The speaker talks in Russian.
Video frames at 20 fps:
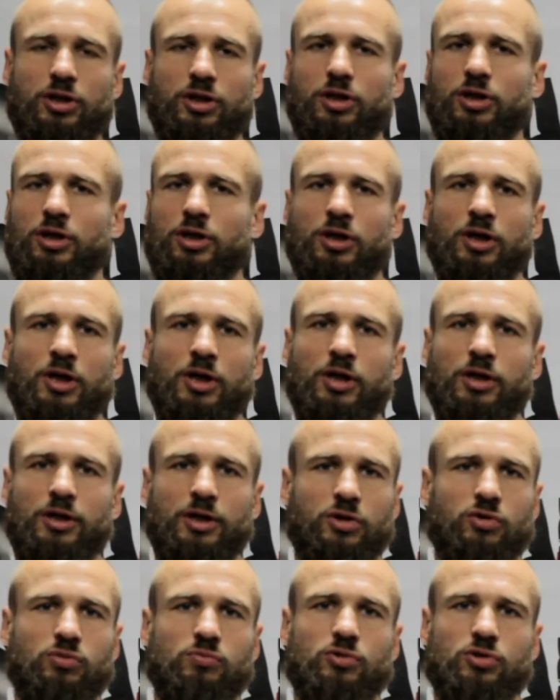и
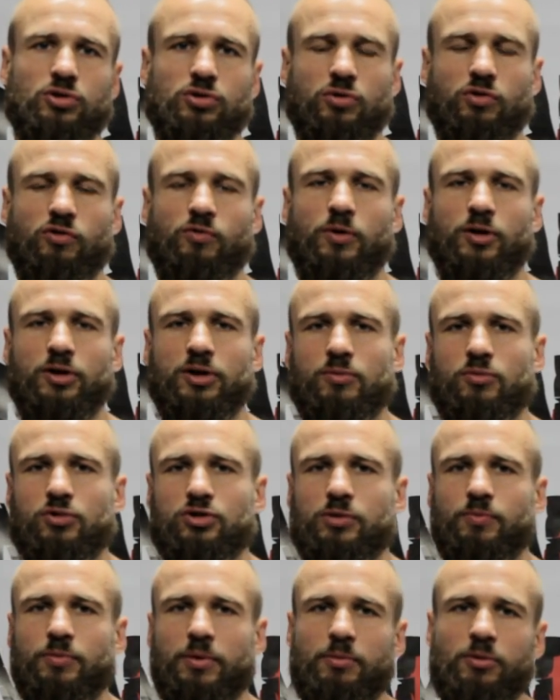я думаю, что его вполне
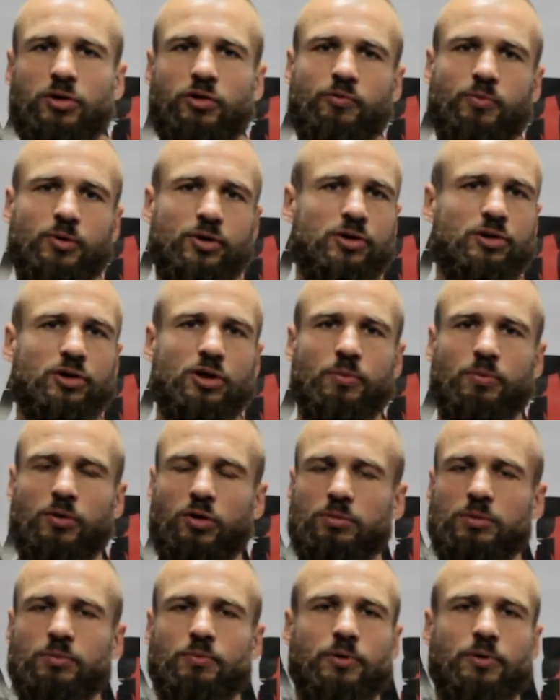можно применить в поединке по любым